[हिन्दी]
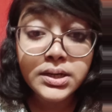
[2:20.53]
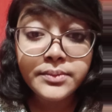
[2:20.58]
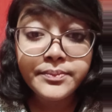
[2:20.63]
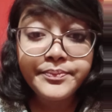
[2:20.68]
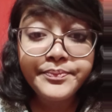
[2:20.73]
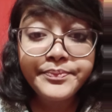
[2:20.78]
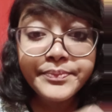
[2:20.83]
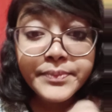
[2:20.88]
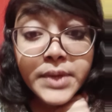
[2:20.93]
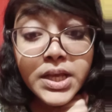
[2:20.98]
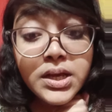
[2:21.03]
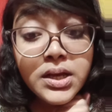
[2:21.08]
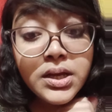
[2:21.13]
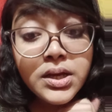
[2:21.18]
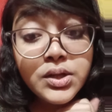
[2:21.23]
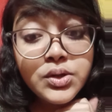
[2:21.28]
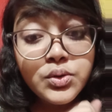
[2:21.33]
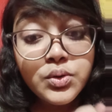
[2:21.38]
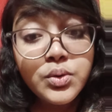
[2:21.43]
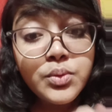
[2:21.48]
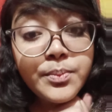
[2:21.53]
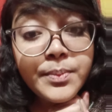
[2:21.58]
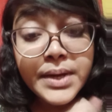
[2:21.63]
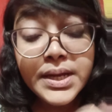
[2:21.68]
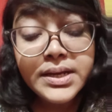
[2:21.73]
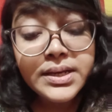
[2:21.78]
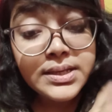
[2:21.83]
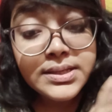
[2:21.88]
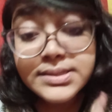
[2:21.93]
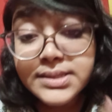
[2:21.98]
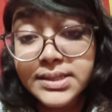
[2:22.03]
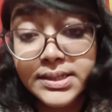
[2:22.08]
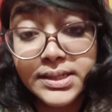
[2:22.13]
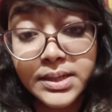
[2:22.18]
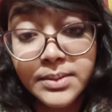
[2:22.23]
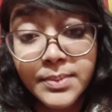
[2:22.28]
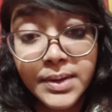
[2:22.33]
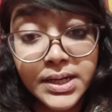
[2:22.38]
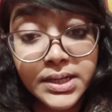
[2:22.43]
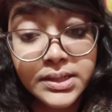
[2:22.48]
दिया तो मैं रील्स नहीं
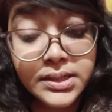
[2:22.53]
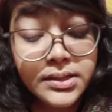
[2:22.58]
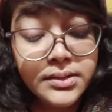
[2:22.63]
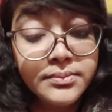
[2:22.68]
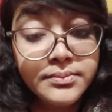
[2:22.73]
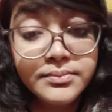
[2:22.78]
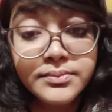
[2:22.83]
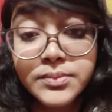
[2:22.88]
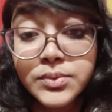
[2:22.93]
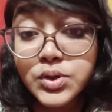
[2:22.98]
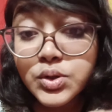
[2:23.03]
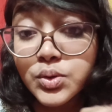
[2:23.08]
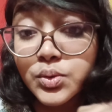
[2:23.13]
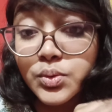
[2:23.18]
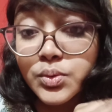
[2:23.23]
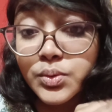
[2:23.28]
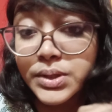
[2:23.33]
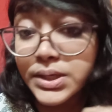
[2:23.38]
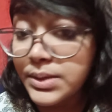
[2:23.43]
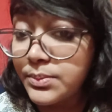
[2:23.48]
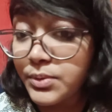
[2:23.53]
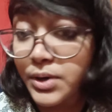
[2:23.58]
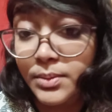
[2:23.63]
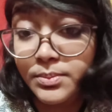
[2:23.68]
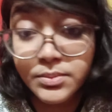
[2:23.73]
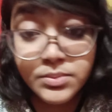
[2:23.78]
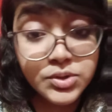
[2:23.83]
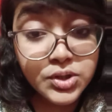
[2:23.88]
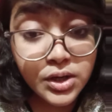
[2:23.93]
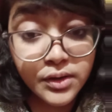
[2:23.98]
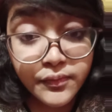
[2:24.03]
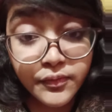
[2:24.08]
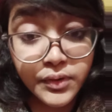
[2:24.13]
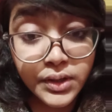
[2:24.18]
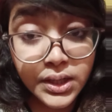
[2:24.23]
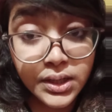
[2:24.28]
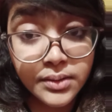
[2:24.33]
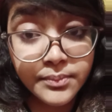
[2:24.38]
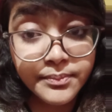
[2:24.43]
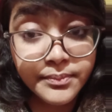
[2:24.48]
देख पा रही थी तो ये प्रॉब्लम सॉल्व
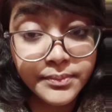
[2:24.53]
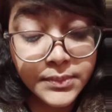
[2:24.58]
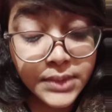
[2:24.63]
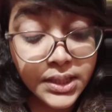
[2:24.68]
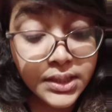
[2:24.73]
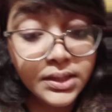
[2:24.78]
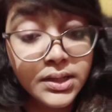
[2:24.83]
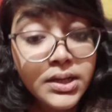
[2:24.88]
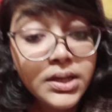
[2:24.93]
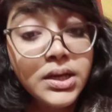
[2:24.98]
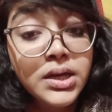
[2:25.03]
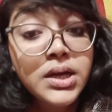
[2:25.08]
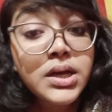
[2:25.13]
हो गया राइट